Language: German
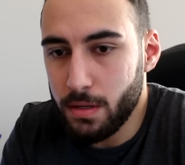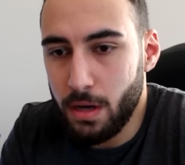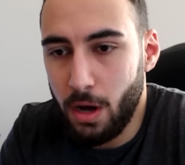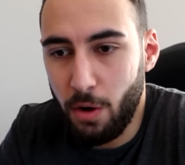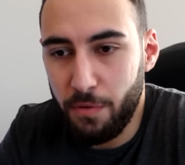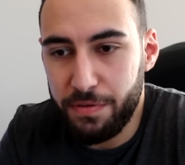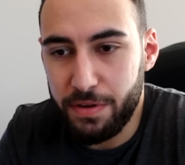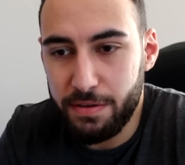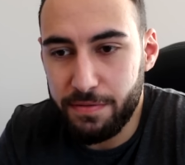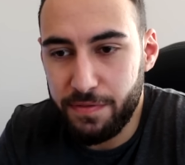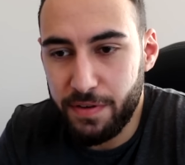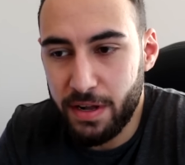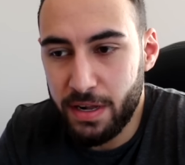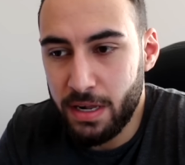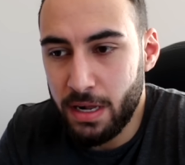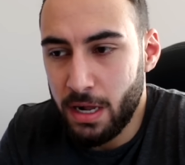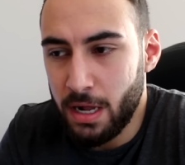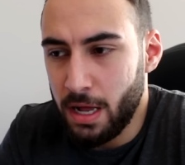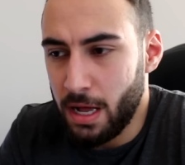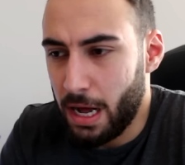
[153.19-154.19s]
Auf jeden
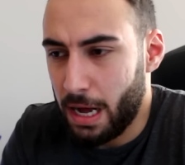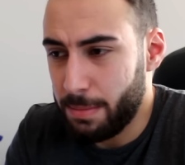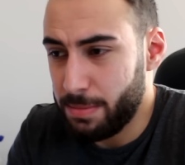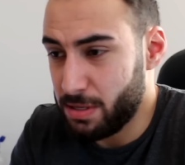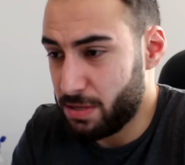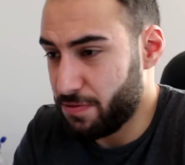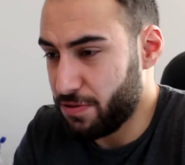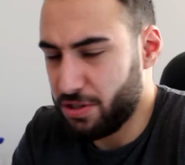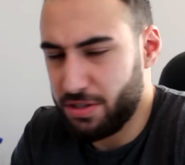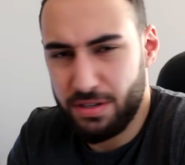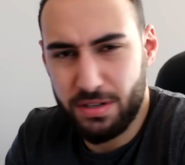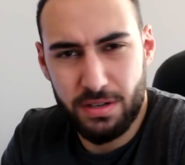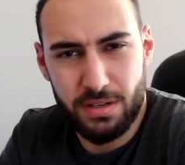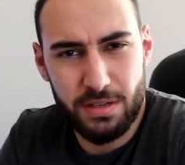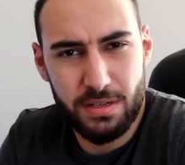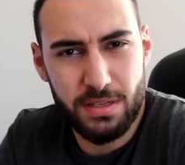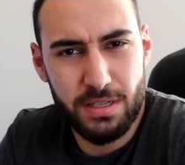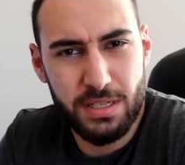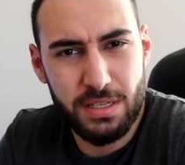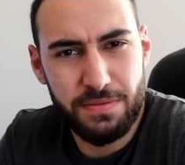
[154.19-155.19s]
Fall haben
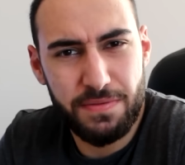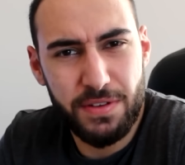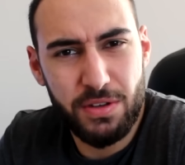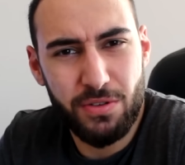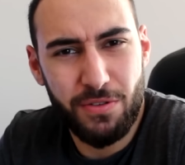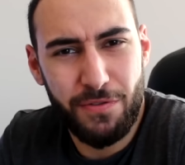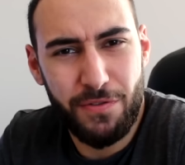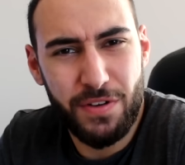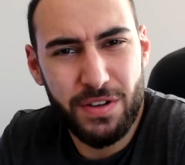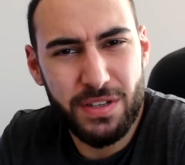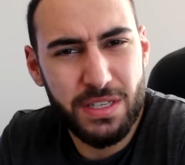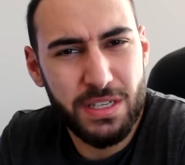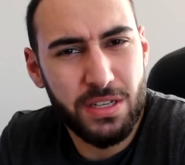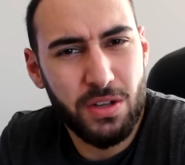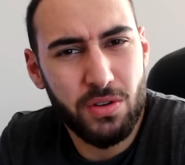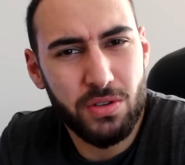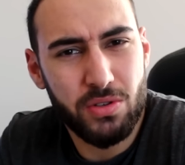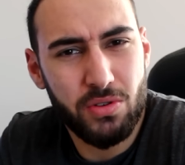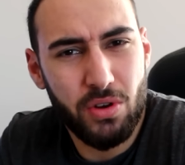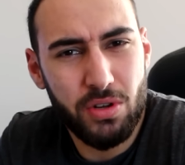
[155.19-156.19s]
inzwischen dieses Video
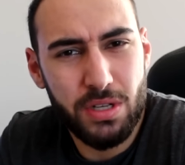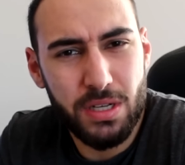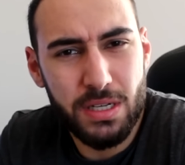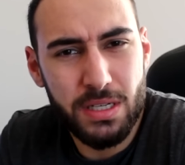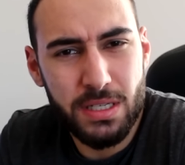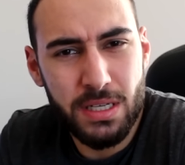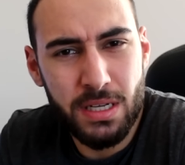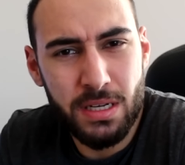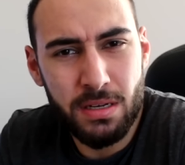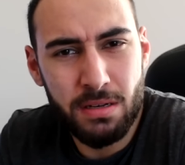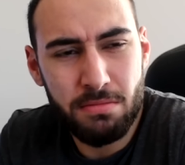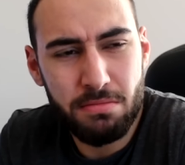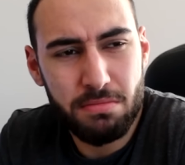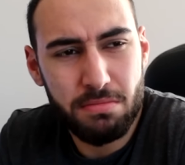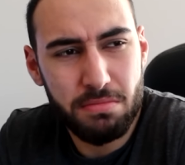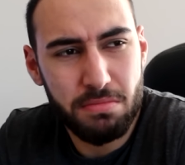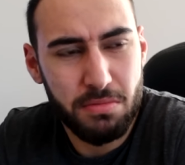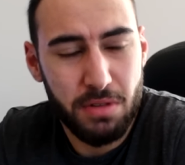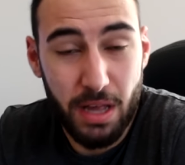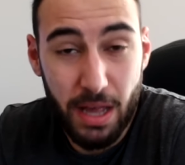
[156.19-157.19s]
40.000 Leute gesehen
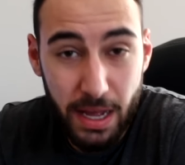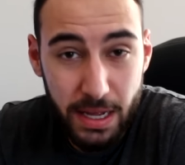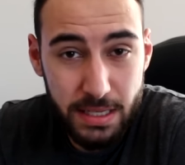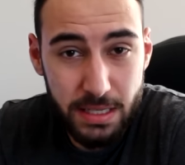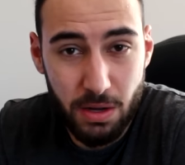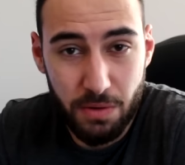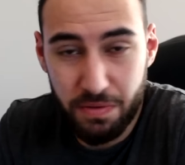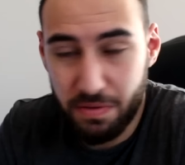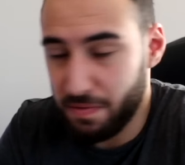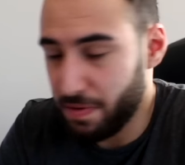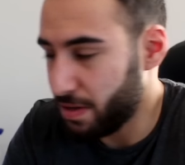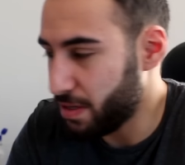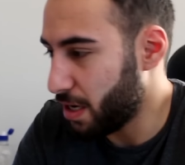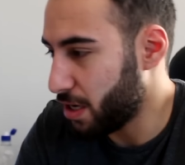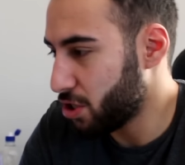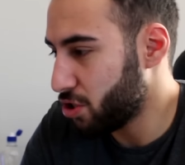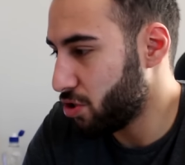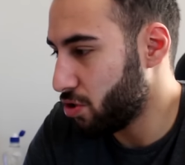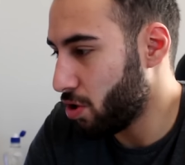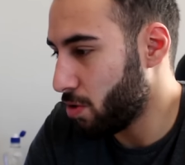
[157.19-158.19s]
krass. Auf jeden Fall
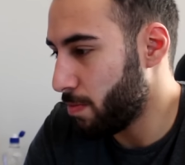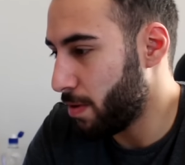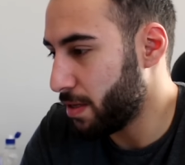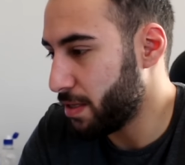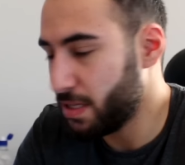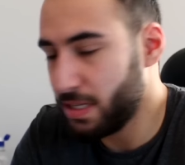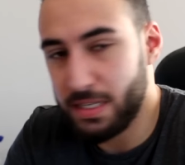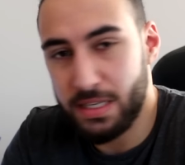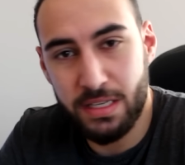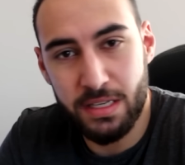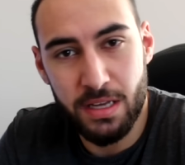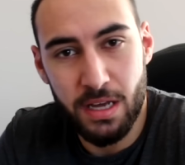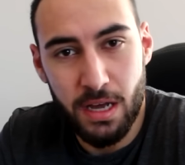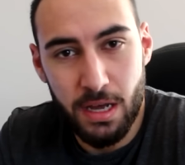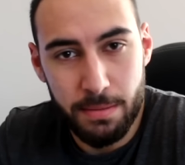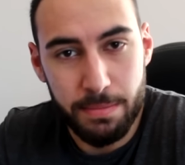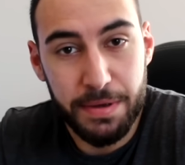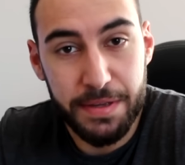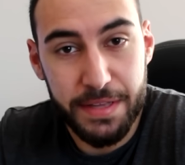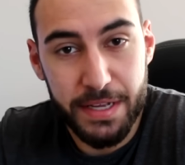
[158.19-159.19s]
Dankeschön nochmal an die, die
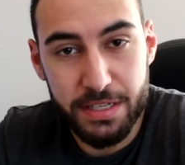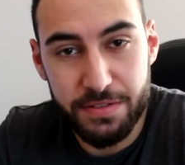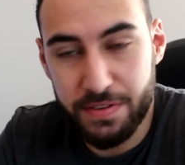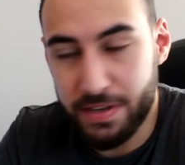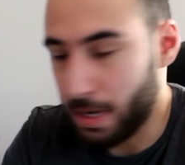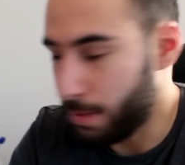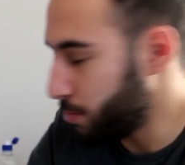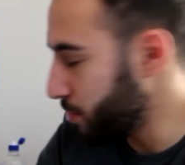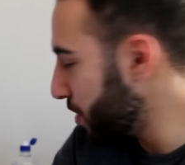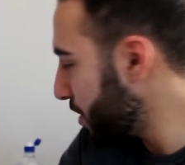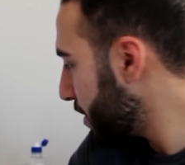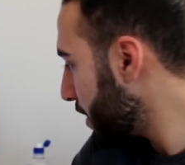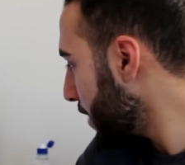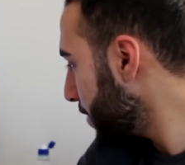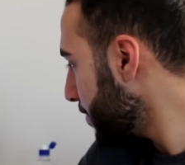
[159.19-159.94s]
mich deswegen abonniert